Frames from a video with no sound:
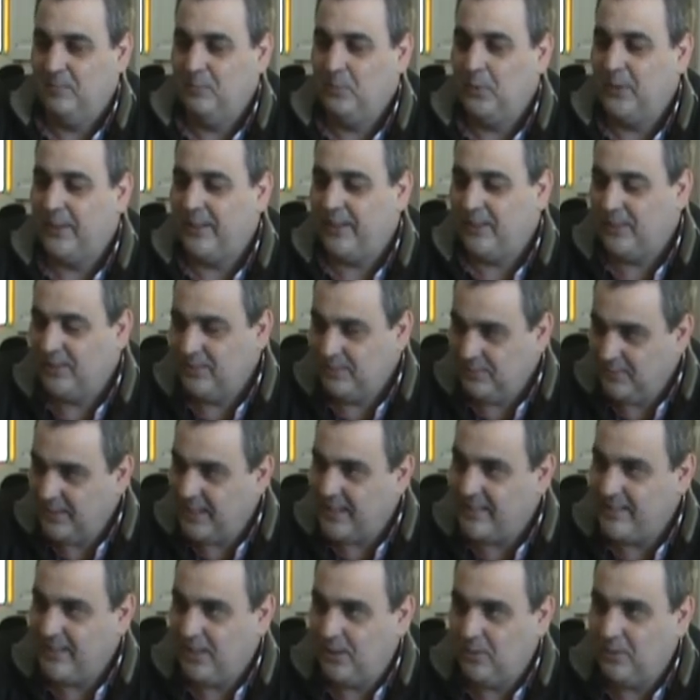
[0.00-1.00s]
Bueno,
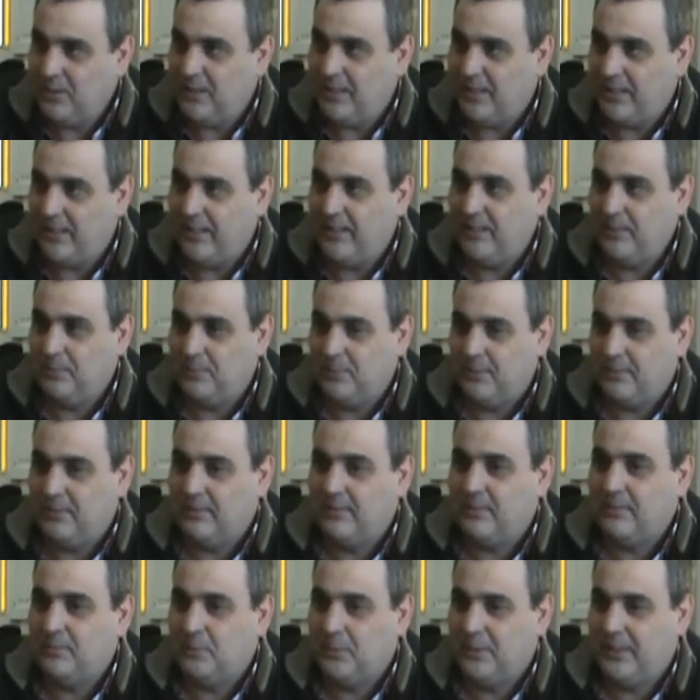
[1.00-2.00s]
gracias a ustedes
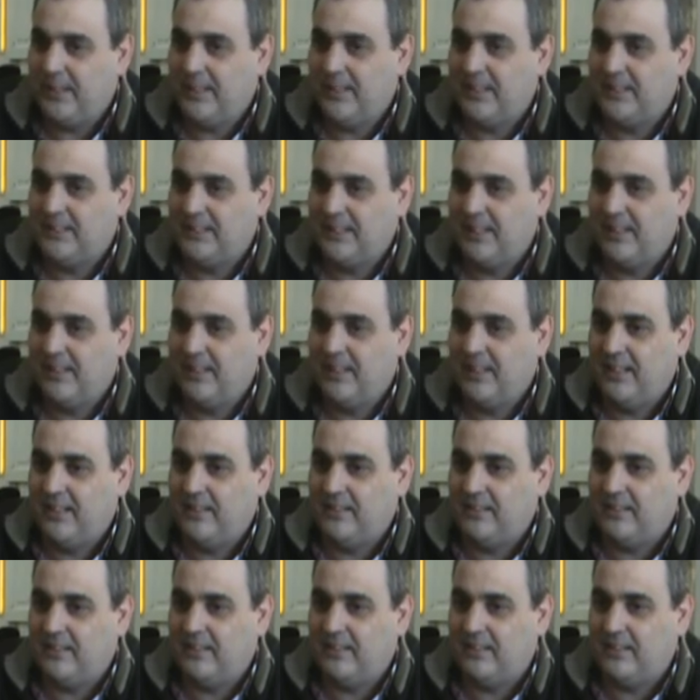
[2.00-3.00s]
por, esta
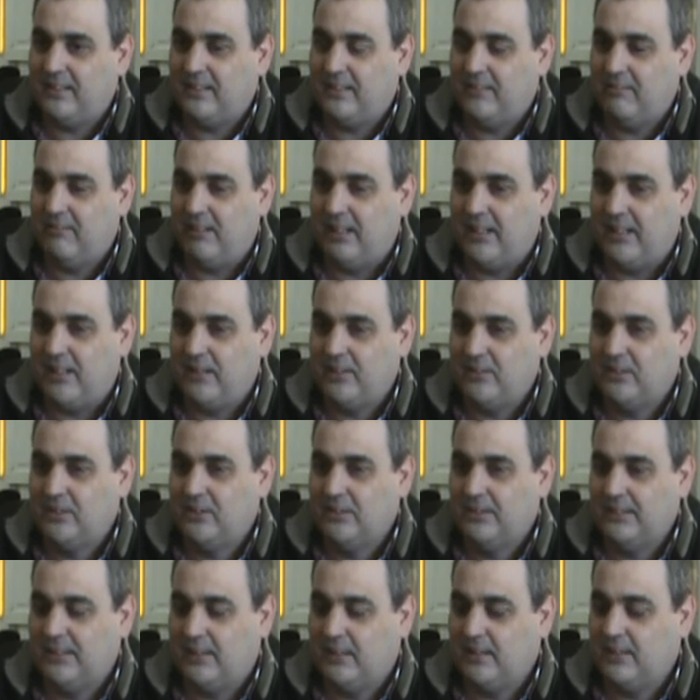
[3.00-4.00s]
charla y cualquier
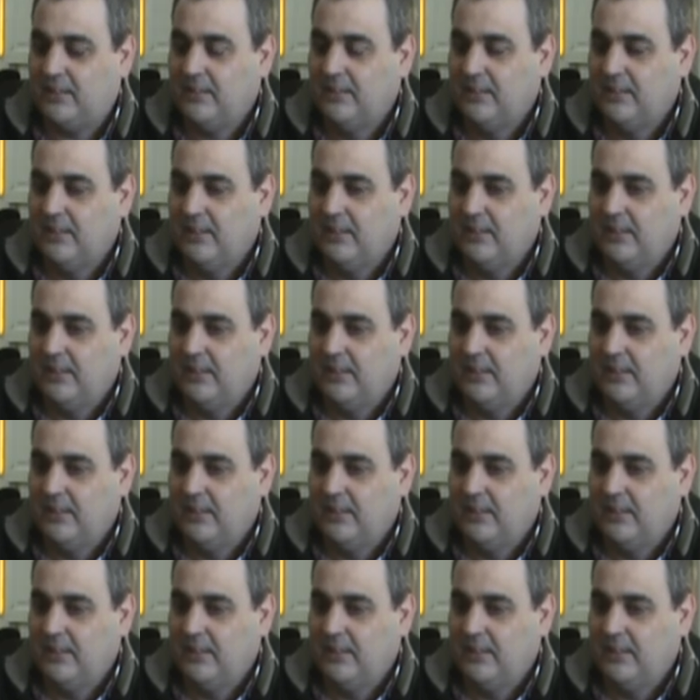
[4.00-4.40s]
cosa,